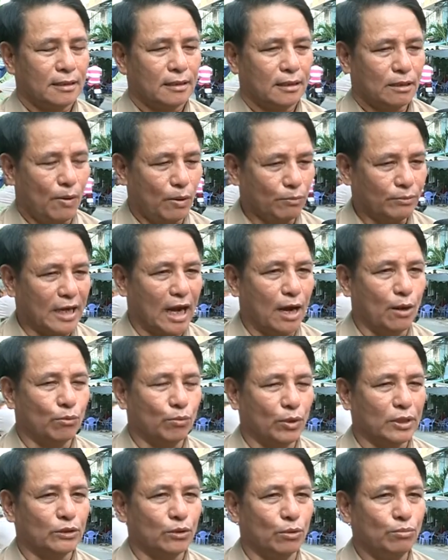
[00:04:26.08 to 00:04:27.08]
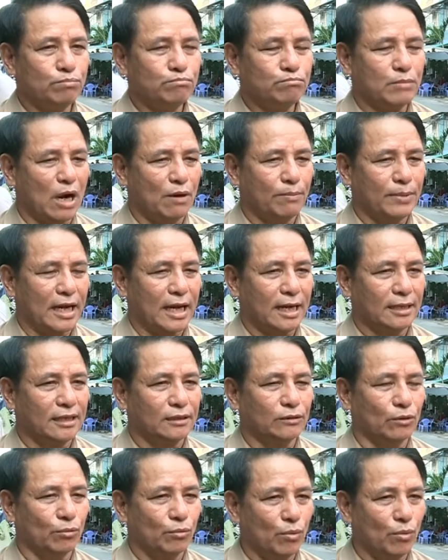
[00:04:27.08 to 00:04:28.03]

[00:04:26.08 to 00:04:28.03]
phong trào quần chúng bảo vệ an ninh tổ